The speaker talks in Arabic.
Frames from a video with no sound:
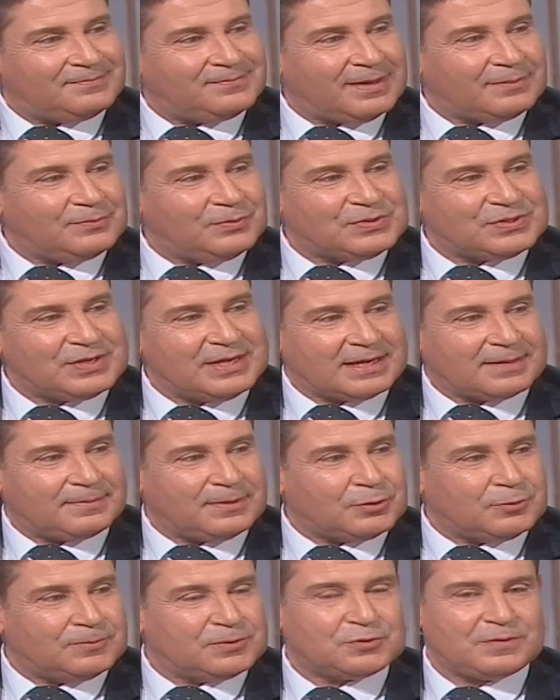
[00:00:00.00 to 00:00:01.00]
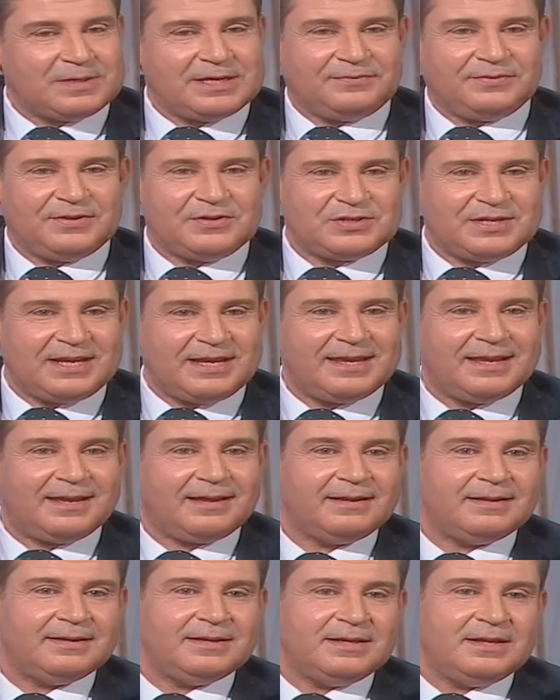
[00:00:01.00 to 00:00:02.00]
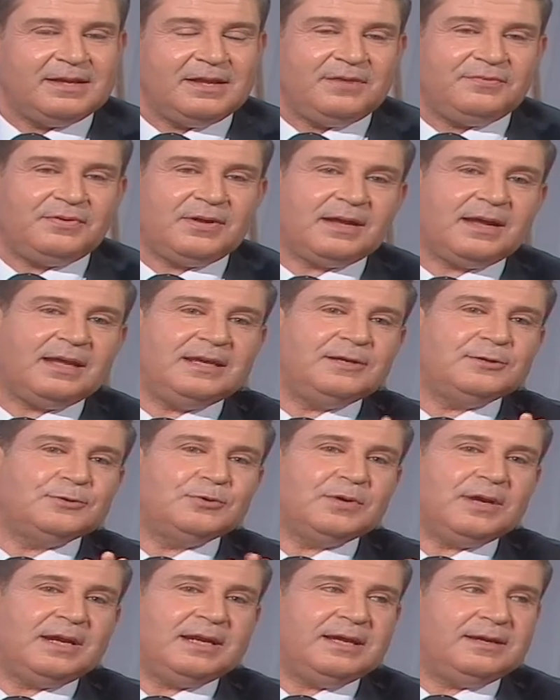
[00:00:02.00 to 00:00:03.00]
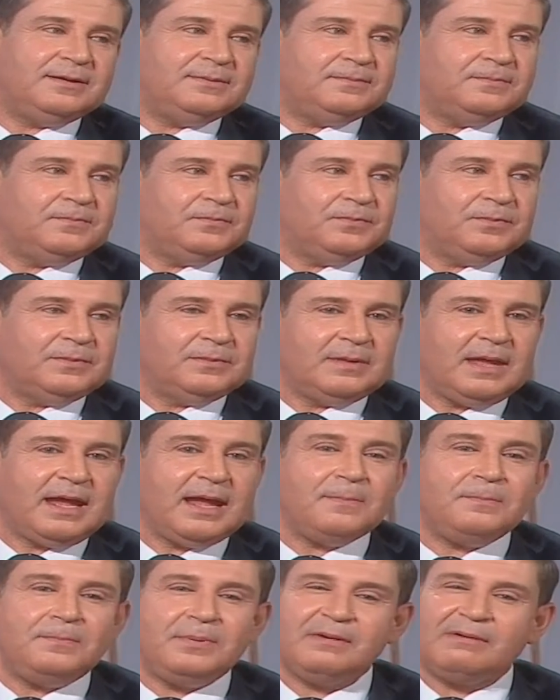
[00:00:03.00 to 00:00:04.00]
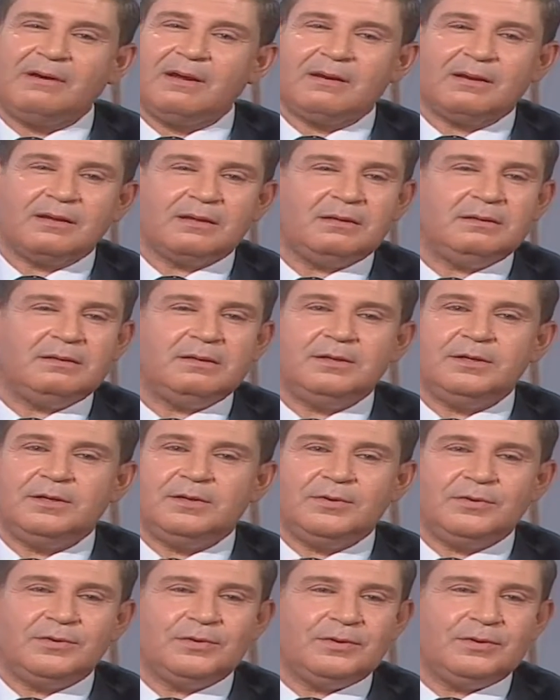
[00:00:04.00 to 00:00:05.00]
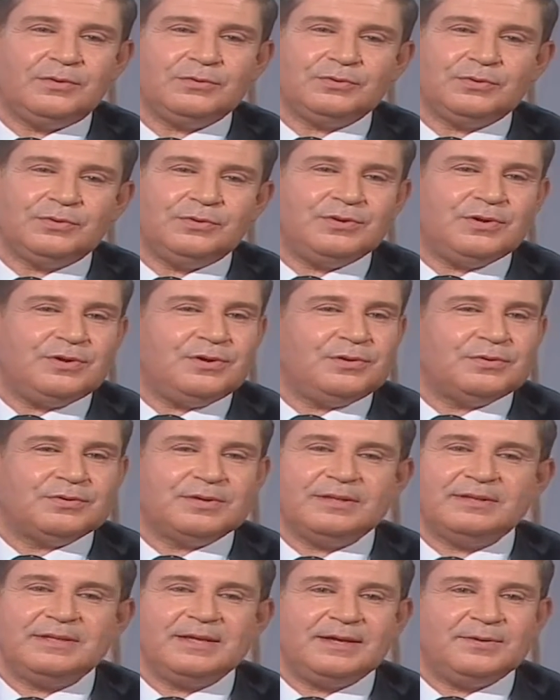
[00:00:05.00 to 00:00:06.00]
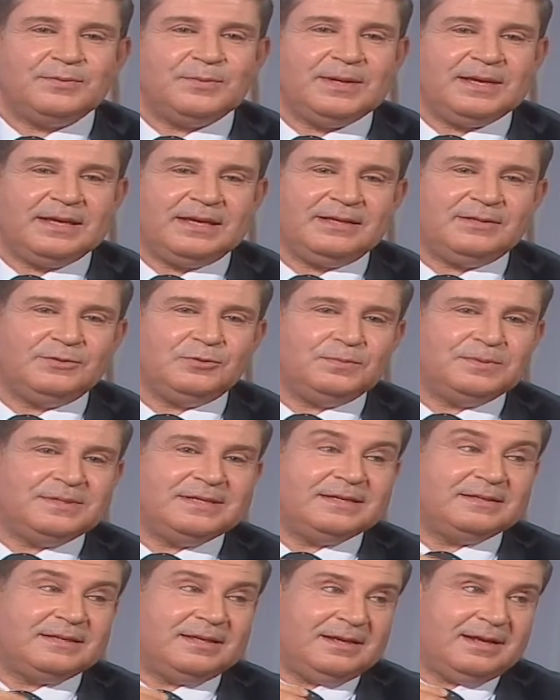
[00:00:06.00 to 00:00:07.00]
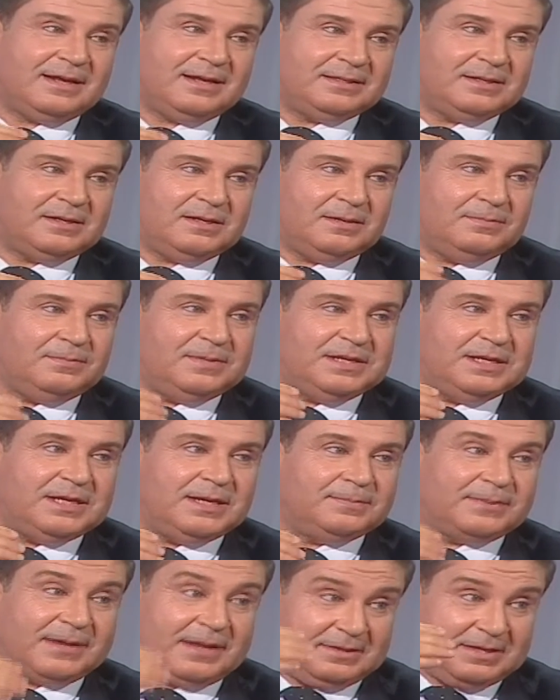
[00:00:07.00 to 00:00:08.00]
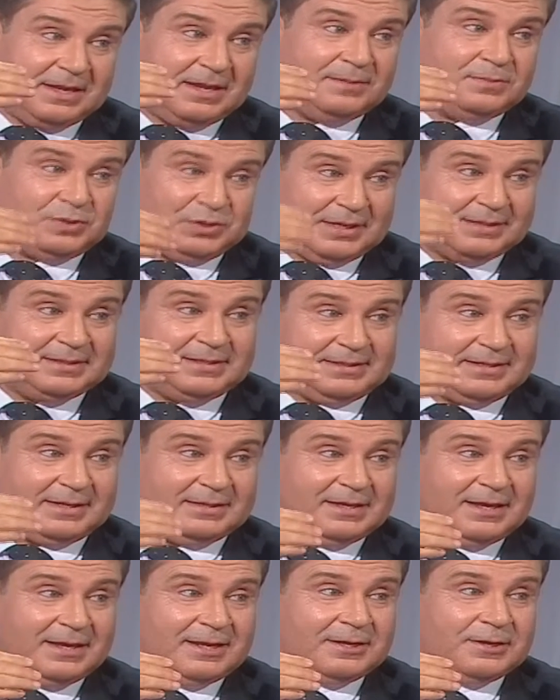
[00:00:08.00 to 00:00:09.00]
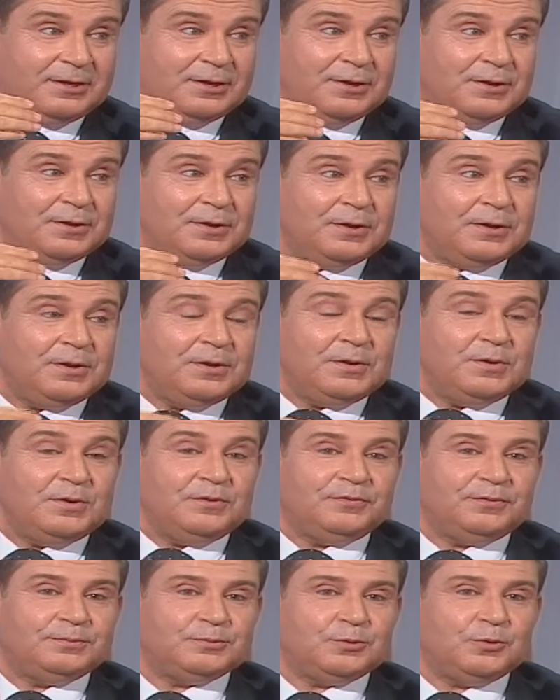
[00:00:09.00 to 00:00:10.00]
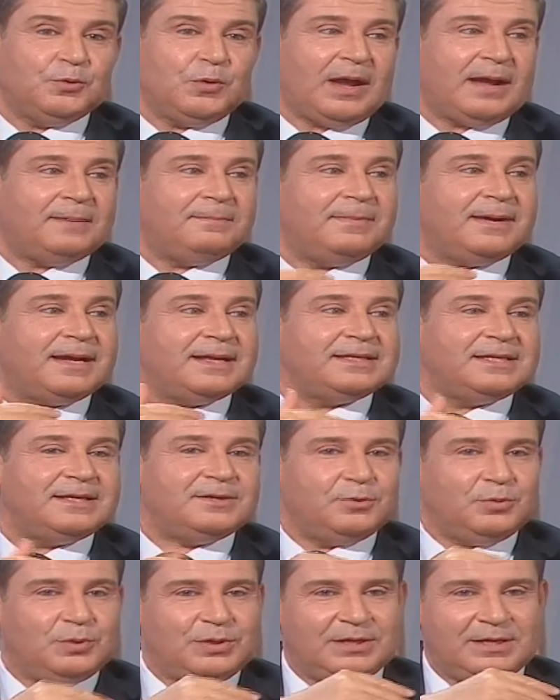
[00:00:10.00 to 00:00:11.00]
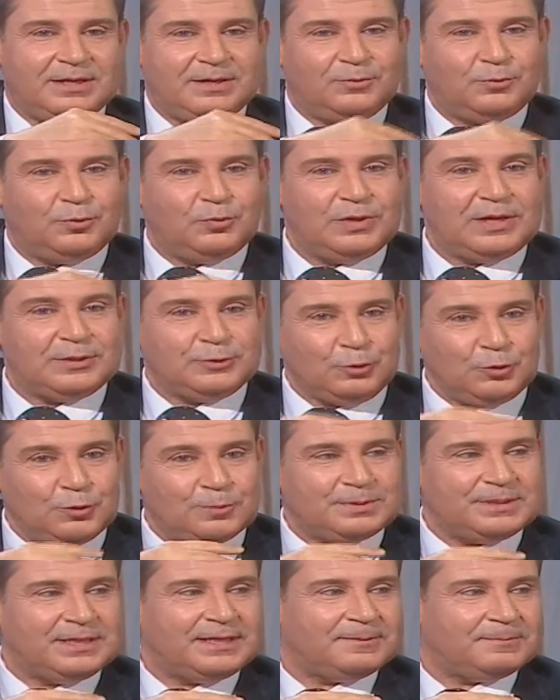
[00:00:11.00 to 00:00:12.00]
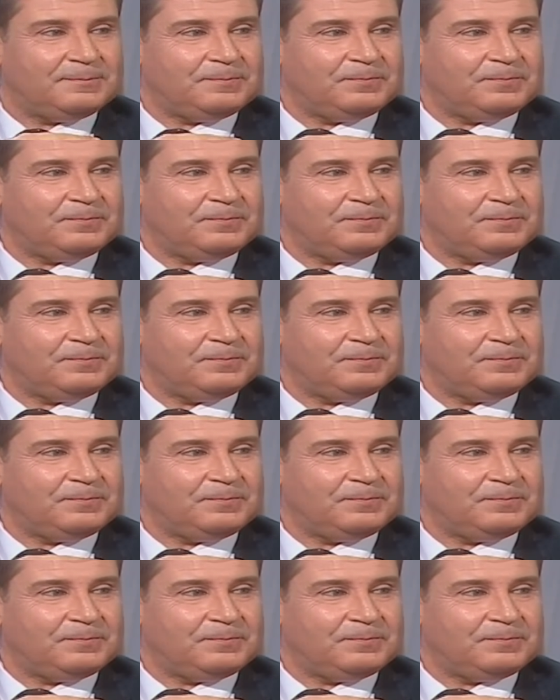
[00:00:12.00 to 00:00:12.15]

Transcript: مش شيء مضروب شويه في رجليا فقال لي الكره لا حب يقرق لونترونور وكذا واحد وبديت انا خاطر منيم كدي مش تعديت كدي كدي وباش توصل وحمادي وولاد حومتي